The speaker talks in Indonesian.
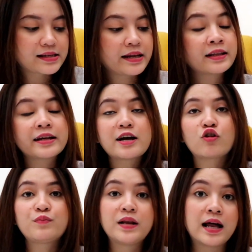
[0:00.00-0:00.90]
Jadi yang tadi
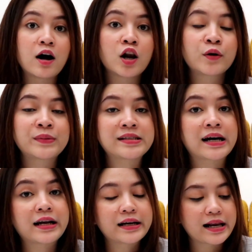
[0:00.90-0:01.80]
aku bilang kalau
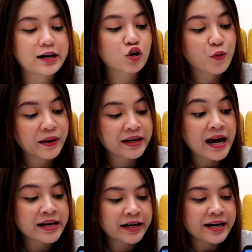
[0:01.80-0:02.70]
misalkan kalian
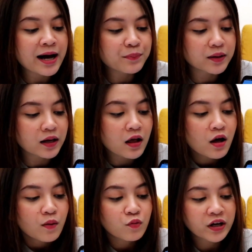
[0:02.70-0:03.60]
komennya ada yang double,
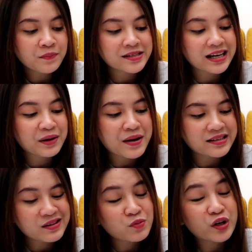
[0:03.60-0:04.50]
mungkin bisa
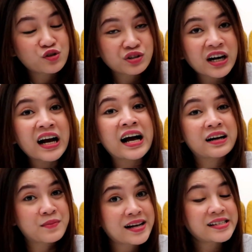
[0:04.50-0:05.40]
kebaca, mungkin juga nggak
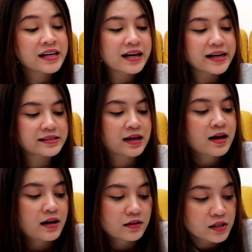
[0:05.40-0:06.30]
kebaca guys.
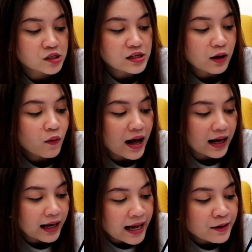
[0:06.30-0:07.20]
Terus aku
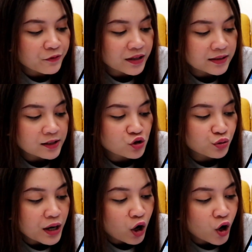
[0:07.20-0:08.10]
akan filter
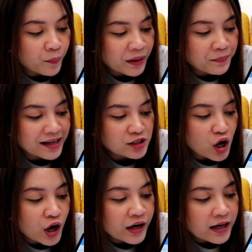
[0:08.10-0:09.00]
juga komen based
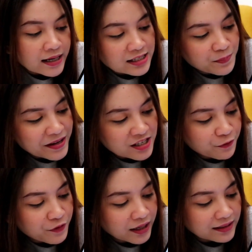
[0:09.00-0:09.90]
on a
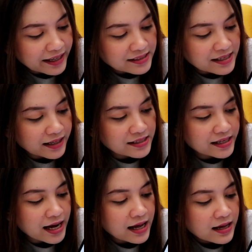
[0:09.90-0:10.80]
specific text ya
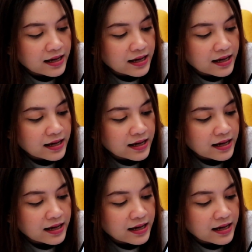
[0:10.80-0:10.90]
guys ya.